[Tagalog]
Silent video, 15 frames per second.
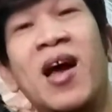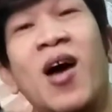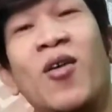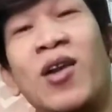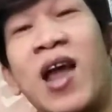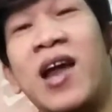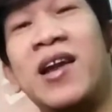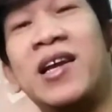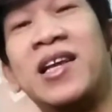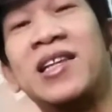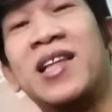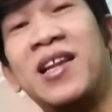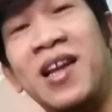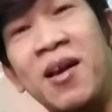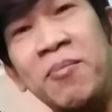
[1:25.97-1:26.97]
Ako lang
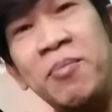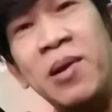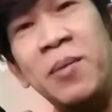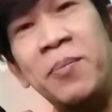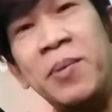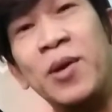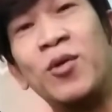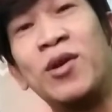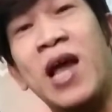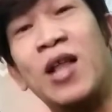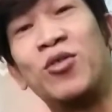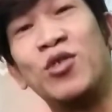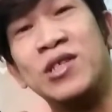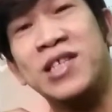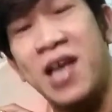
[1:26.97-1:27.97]
nakita nilang Pilipino
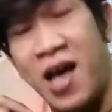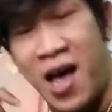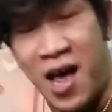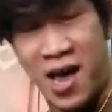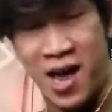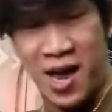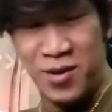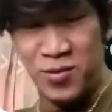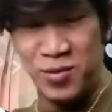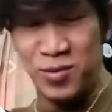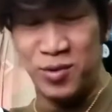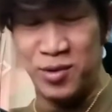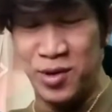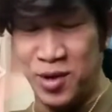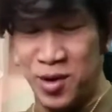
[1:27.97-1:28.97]
nando sa, ano,
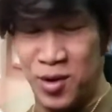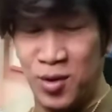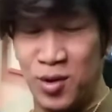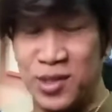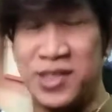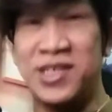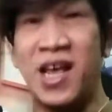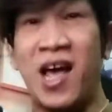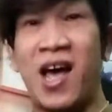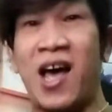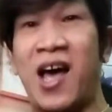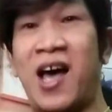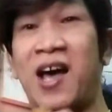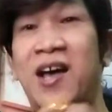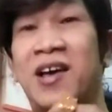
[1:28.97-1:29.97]
dun sa
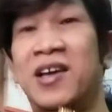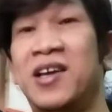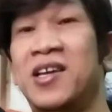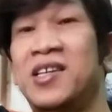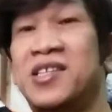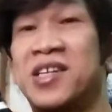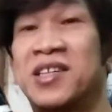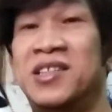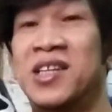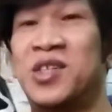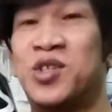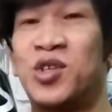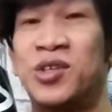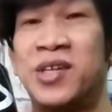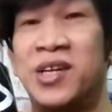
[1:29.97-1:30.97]

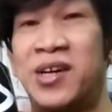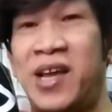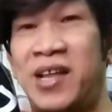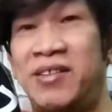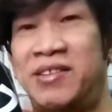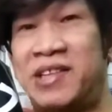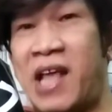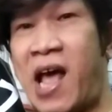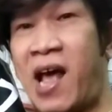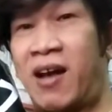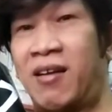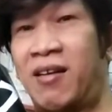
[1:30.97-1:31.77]
signature na red tag.